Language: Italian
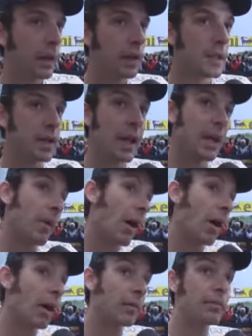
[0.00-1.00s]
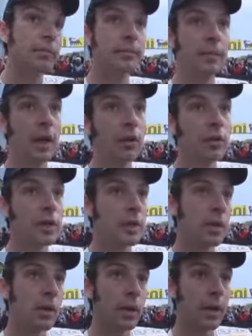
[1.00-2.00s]
Sì, ma le
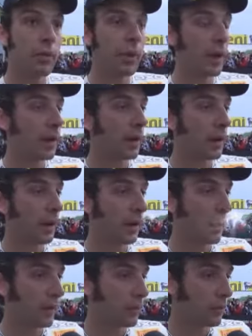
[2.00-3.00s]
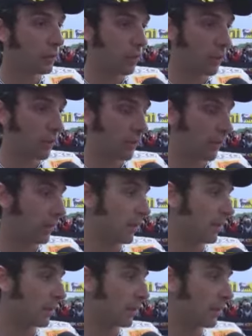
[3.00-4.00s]
condizioni qui erano eh,
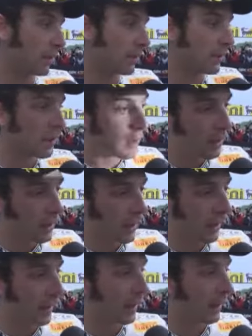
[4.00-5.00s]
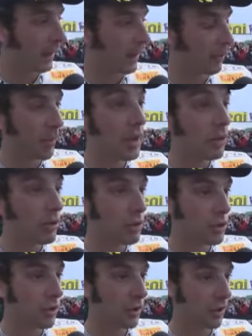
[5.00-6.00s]
molto eh,
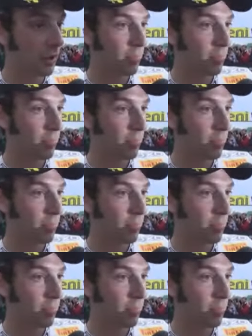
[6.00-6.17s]
pericolose.